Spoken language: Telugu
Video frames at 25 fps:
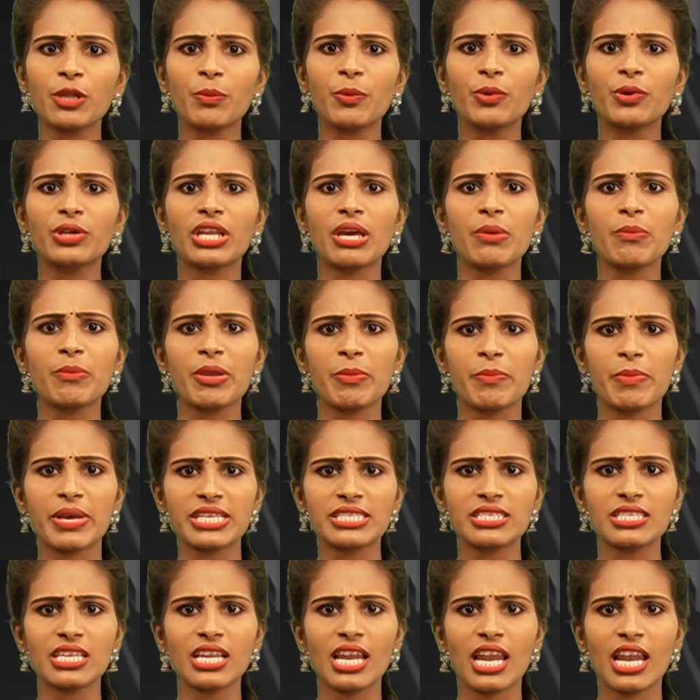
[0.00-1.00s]
పూట మీ
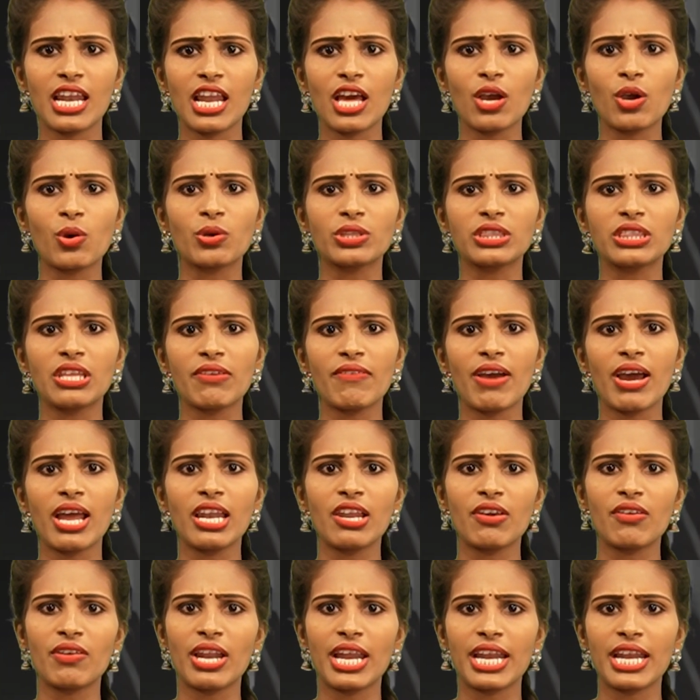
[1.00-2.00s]
బస్తీలల్లో కొత్త
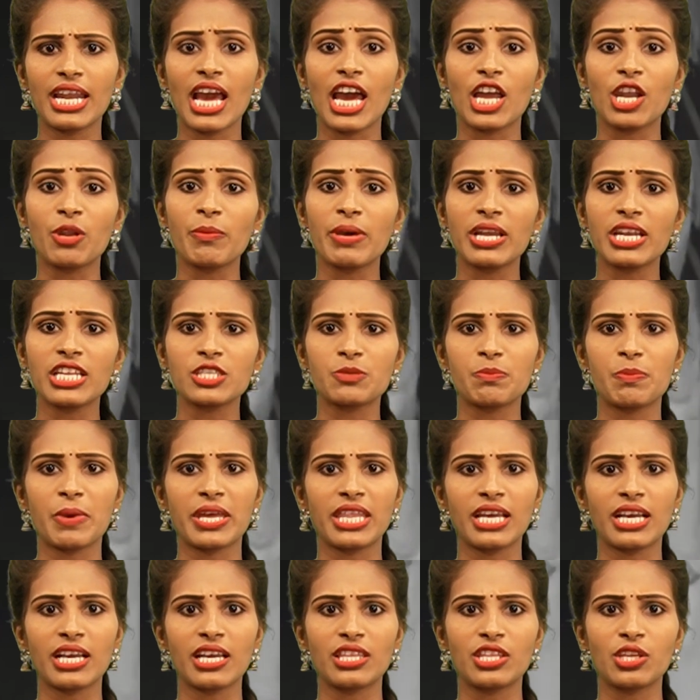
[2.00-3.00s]
వాళ్ళు ఎవరైనా
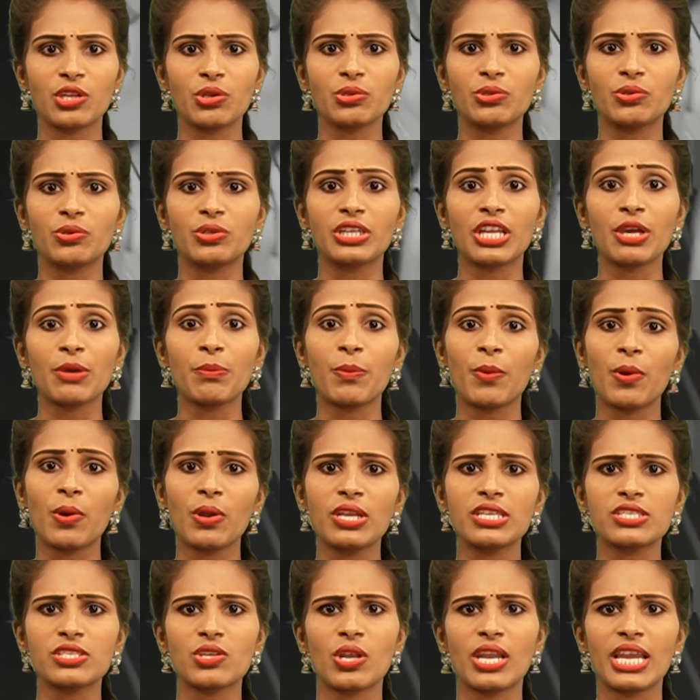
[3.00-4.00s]
అనుమానాస్పదంగా తిరుగుతుంటే
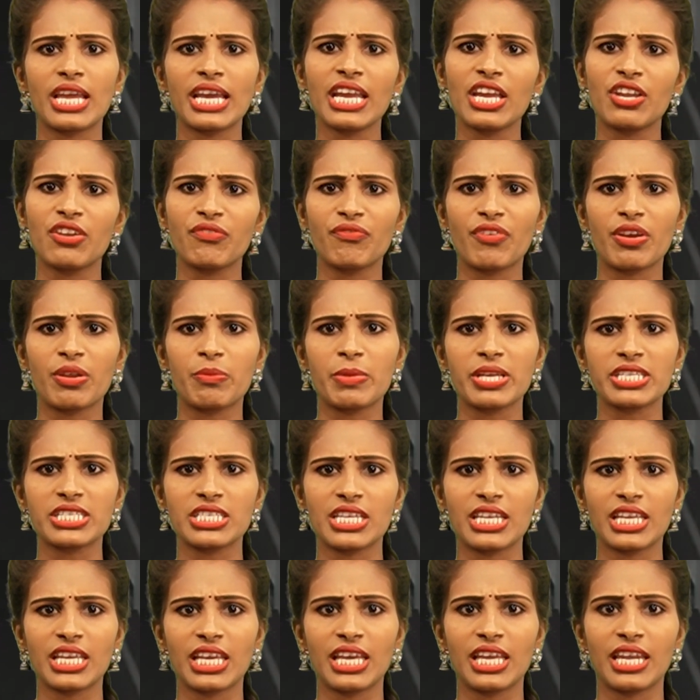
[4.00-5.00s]
పోలీసు వాళ్ళకి
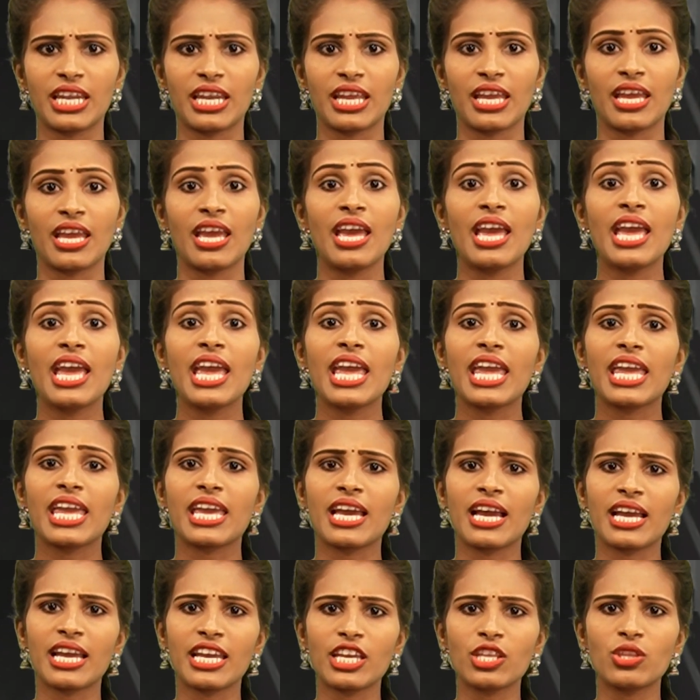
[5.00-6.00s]
ఇన్ఫర్మేషన్ ఇయ్యర్రి
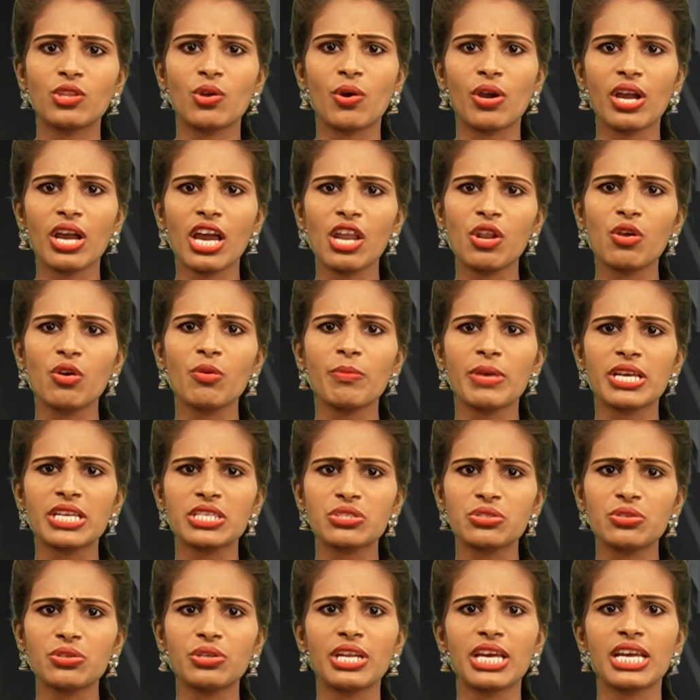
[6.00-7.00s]
ఇక ఈ దొంగలు
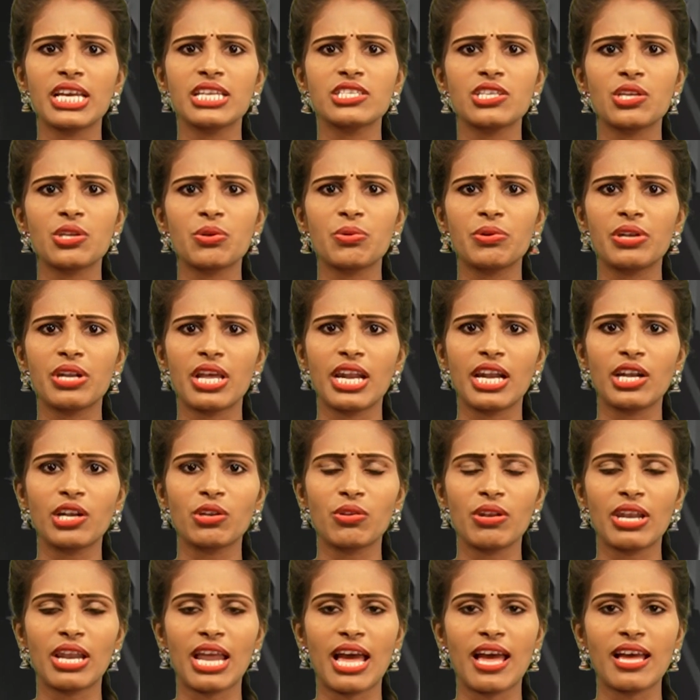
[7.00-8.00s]
మస్తు డేంజర్గా
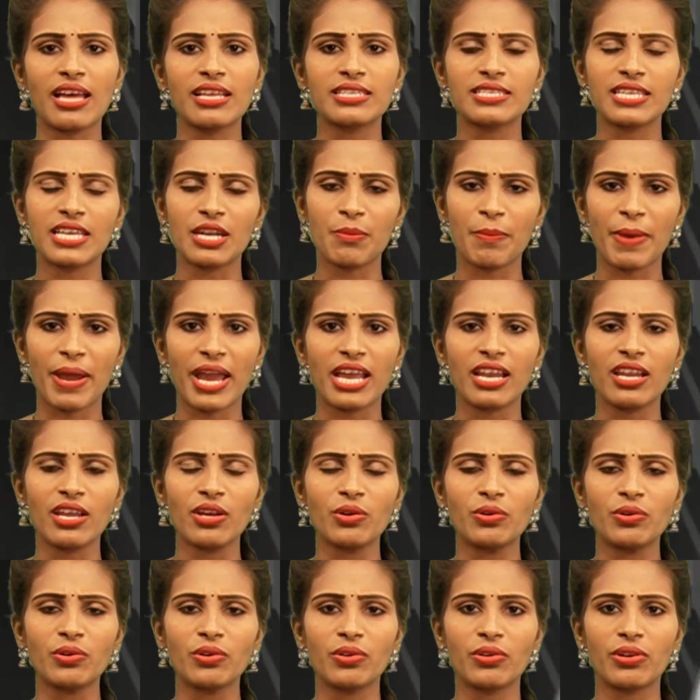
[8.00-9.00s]
ఉన్నారటుల్లా జర
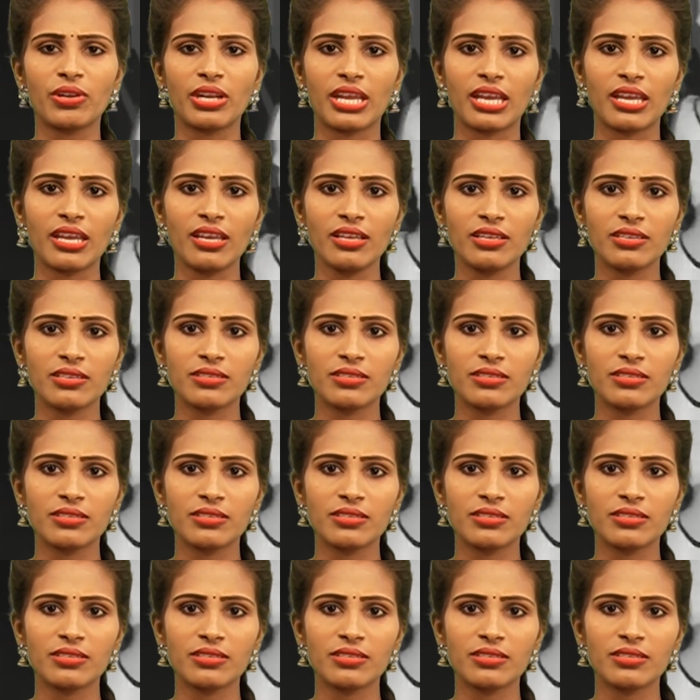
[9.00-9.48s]
పైలంగా ఉండుర్రి